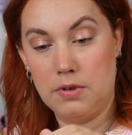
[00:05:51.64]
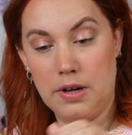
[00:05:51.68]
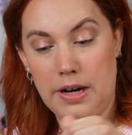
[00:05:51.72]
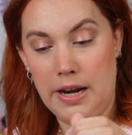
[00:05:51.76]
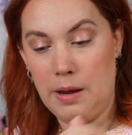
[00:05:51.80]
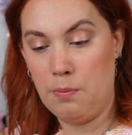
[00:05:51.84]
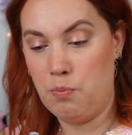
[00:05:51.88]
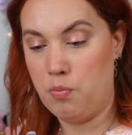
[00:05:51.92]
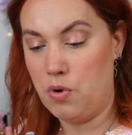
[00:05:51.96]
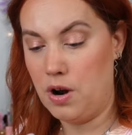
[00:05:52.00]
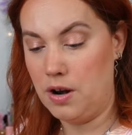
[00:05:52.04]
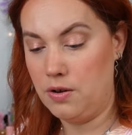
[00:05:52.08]

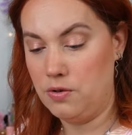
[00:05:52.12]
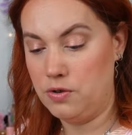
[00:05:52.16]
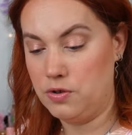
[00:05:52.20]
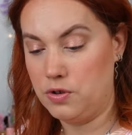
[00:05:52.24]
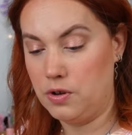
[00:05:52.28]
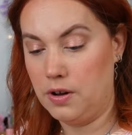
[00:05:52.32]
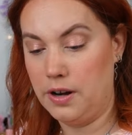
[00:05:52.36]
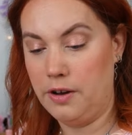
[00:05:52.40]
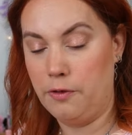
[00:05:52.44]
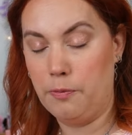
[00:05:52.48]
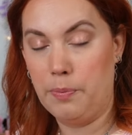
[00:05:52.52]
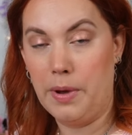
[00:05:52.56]
Les poils ne
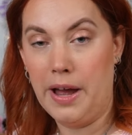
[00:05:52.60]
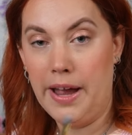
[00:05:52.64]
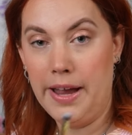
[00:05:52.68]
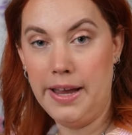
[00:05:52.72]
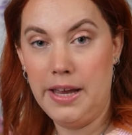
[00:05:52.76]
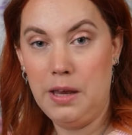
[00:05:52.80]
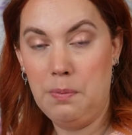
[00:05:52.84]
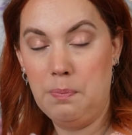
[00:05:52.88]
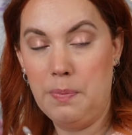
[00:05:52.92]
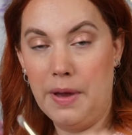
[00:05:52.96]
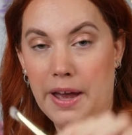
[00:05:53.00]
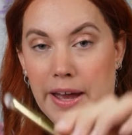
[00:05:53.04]
s'enlèvent pas.
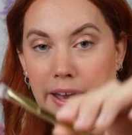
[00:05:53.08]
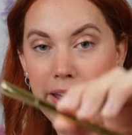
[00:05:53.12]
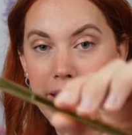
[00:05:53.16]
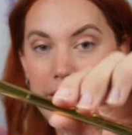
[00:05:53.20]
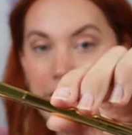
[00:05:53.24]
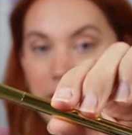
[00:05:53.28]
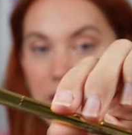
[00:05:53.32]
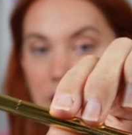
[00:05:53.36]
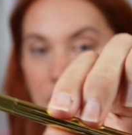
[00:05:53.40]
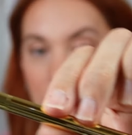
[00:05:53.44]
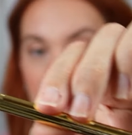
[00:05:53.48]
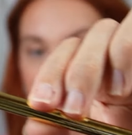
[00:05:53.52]
Il
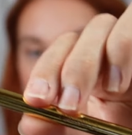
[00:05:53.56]
paraît quand